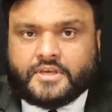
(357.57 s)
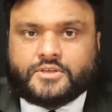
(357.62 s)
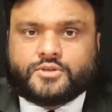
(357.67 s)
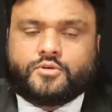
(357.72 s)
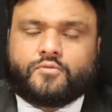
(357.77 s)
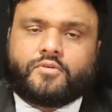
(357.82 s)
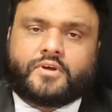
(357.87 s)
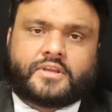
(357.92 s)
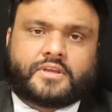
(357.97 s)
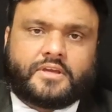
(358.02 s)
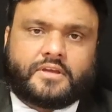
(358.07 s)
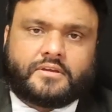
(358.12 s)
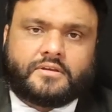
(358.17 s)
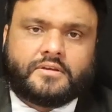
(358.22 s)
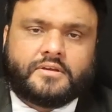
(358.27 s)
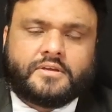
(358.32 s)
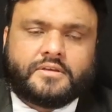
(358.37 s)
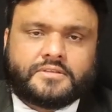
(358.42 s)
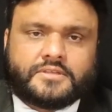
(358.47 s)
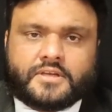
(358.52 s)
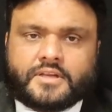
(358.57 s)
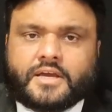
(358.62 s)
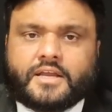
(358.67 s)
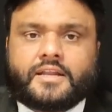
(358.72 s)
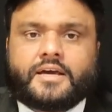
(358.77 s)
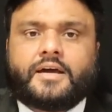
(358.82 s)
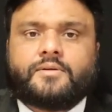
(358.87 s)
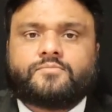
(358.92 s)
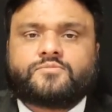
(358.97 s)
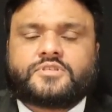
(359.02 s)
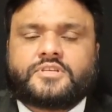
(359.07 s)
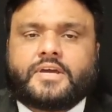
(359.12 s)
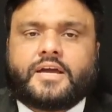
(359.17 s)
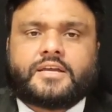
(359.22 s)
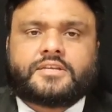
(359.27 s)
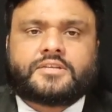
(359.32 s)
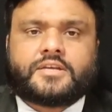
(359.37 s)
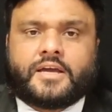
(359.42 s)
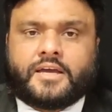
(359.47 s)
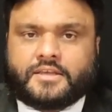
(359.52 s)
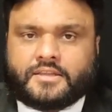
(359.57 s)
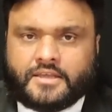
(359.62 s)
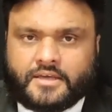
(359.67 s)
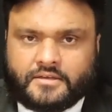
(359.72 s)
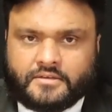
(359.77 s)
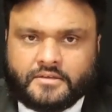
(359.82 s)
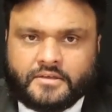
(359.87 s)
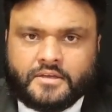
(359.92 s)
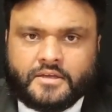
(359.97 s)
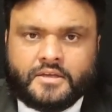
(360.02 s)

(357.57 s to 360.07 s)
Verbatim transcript: थे जो वर्किंग जिनका नाम ज़िया शाहिद है